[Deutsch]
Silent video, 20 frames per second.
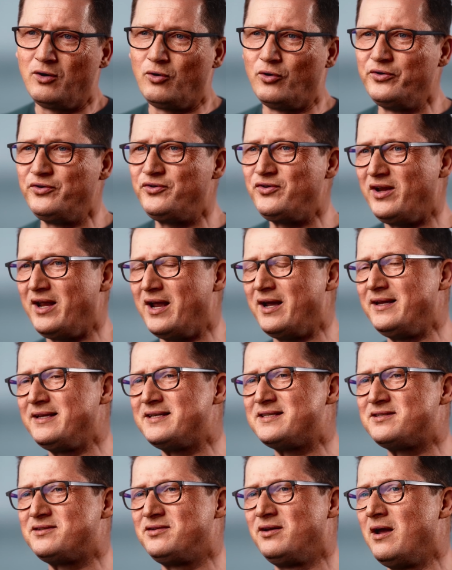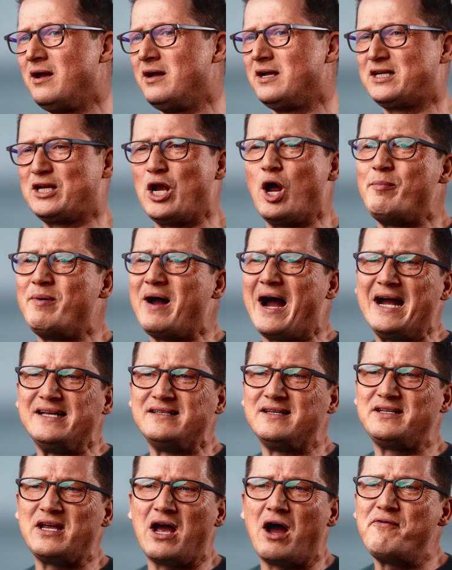Und er ist, ich glaube,
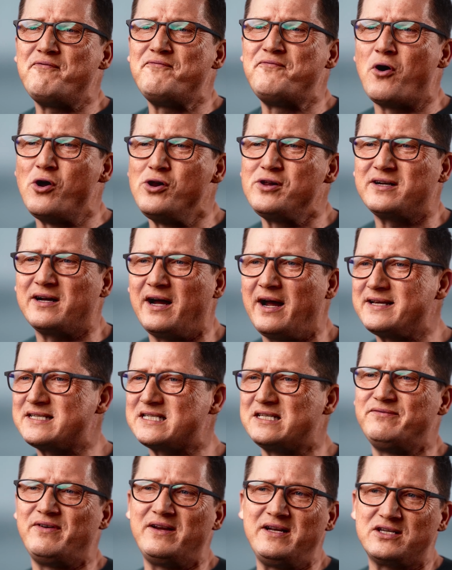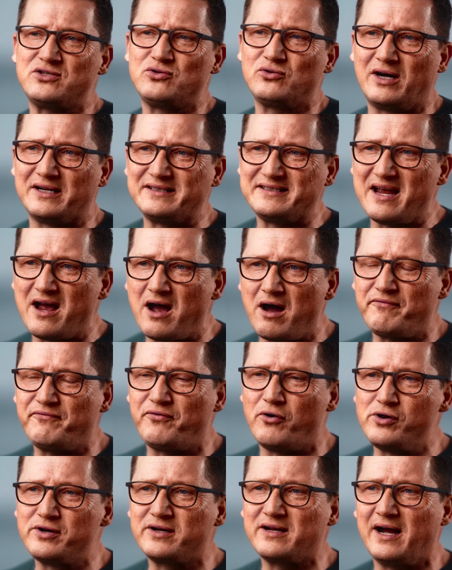einer der erfolgreichsten, wenn nicht sogar der
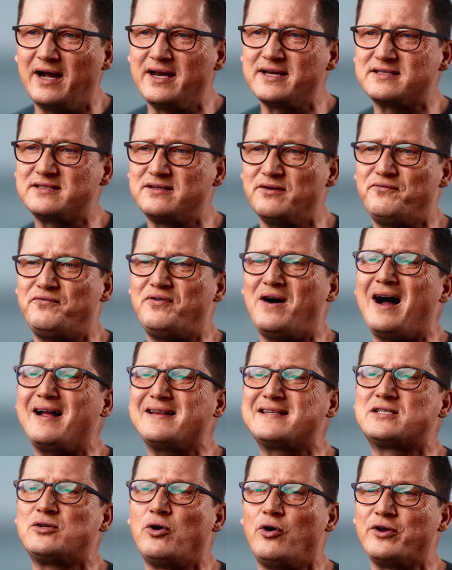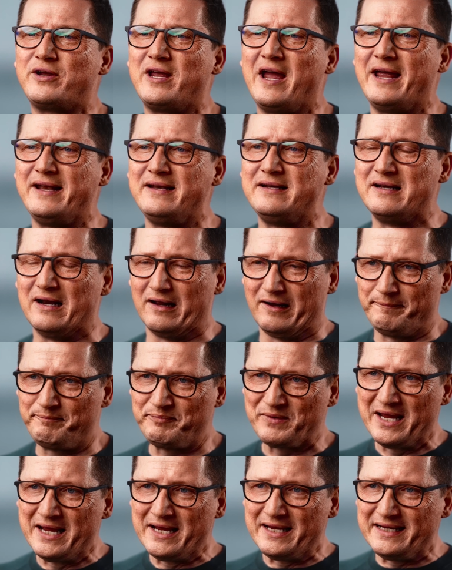erfolgreichste Fahrzeughändler
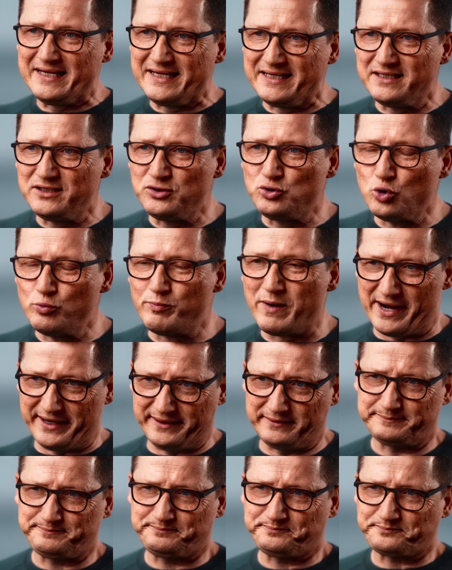in Dubai.